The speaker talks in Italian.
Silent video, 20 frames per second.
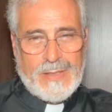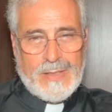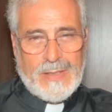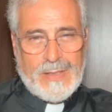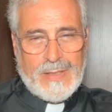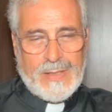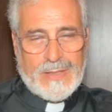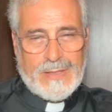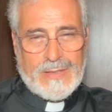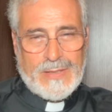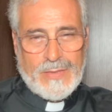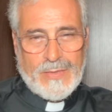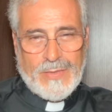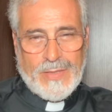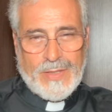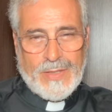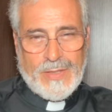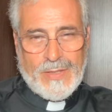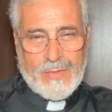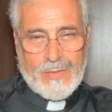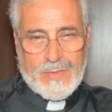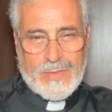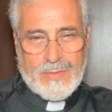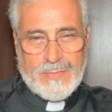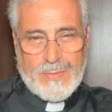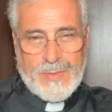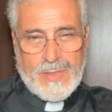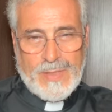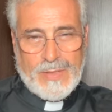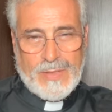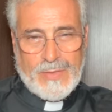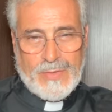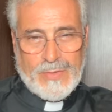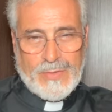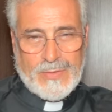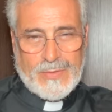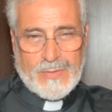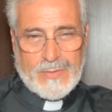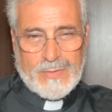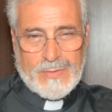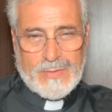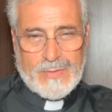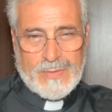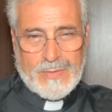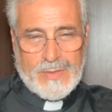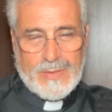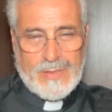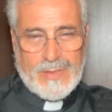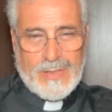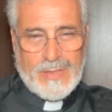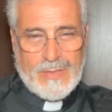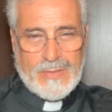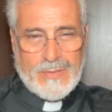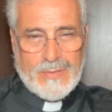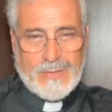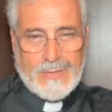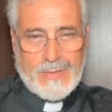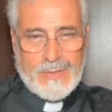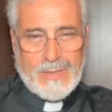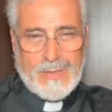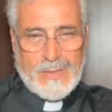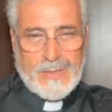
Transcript: l'azione dello Spirito di Dio